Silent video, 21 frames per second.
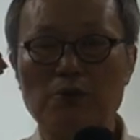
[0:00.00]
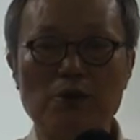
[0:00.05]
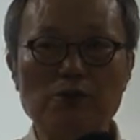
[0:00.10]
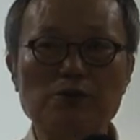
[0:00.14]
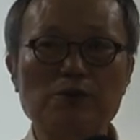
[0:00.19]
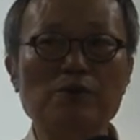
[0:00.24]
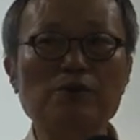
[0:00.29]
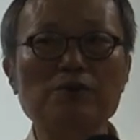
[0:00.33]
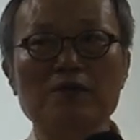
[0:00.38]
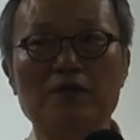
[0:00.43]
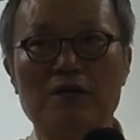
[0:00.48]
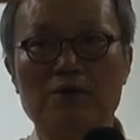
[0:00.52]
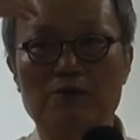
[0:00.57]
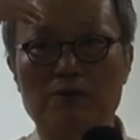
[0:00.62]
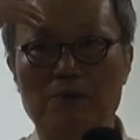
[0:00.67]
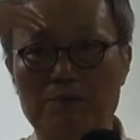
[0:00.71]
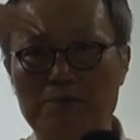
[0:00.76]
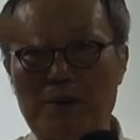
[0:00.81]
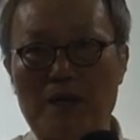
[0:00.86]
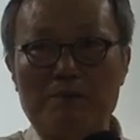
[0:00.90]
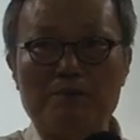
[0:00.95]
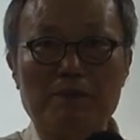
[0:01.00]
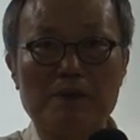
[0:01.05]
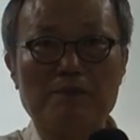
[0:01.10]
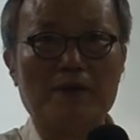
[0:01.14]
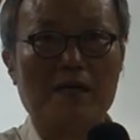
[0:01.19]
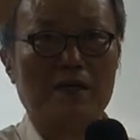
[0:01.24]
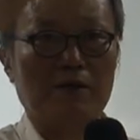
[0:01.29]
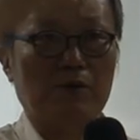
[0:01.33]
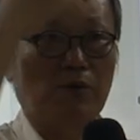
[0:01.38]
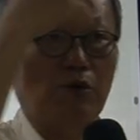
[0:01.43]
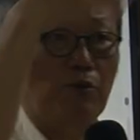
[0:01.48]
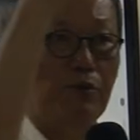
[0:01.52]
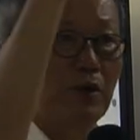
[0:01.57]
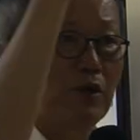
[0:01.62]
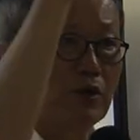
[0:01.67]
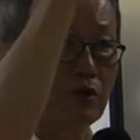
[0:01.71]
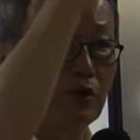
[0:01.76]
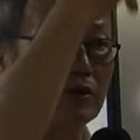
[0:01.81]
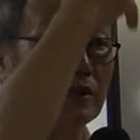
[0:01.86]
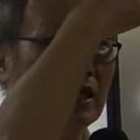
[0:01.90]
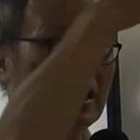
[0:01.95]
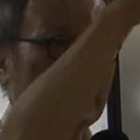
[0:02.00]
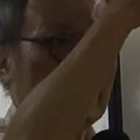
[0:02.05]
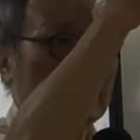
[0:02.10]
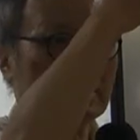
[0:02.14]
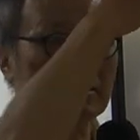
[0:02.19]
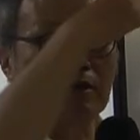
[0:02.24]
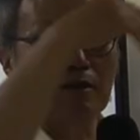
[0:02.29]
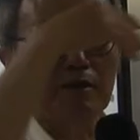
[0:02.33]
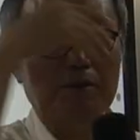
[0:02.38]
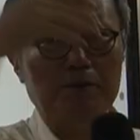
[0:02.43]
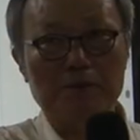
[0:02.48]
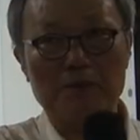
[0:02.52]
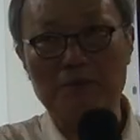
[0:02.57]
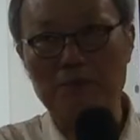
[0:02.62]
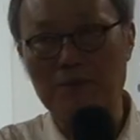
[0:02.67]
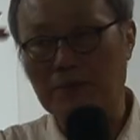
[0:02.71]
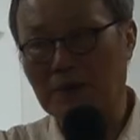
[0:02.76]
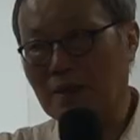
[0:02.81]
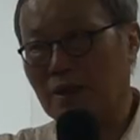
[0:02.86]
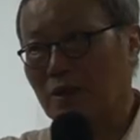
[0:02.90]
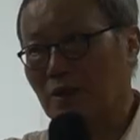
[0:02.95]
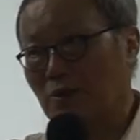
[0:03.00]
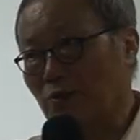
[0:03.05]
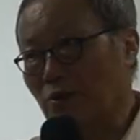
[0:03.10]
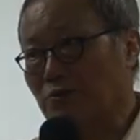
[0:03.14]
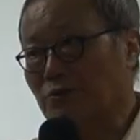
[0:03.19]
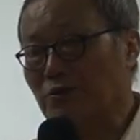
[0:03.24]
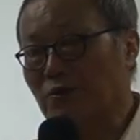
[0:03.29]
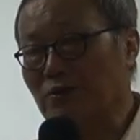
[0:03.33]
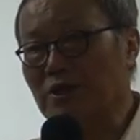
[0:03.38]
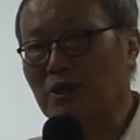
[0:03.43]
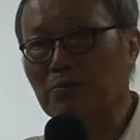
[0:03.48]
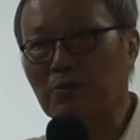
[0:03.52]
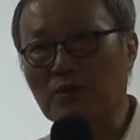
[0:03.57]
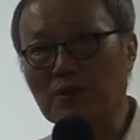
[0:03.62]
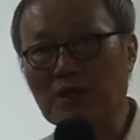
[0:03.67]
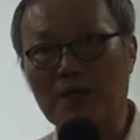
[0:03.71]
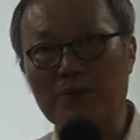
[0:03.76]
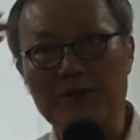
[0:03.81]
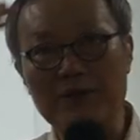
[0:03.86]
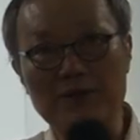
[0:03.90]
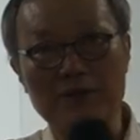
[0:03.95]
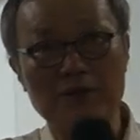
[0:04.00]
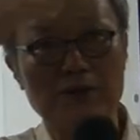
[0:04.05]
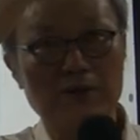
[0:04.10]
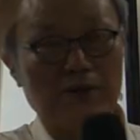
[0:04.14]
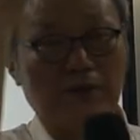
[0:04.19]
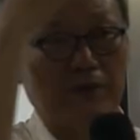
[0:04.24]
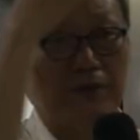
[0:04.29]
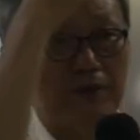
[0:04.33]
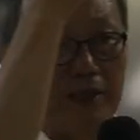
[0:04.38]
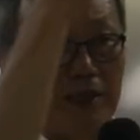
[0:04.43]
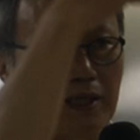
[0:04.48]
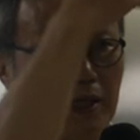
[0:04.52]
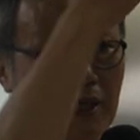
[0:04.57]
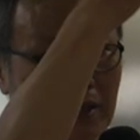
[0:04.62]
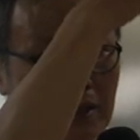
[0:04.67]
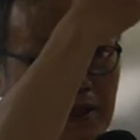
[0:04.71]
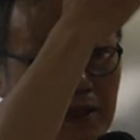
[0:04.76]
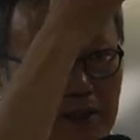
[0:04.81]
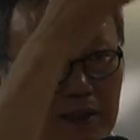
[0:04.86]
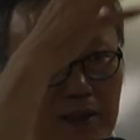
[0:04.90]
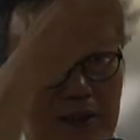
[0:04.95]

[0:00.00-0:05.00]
되쏘느라고 팍팍팍 외부에서 그걸 되쏘지 못하면요. 우리가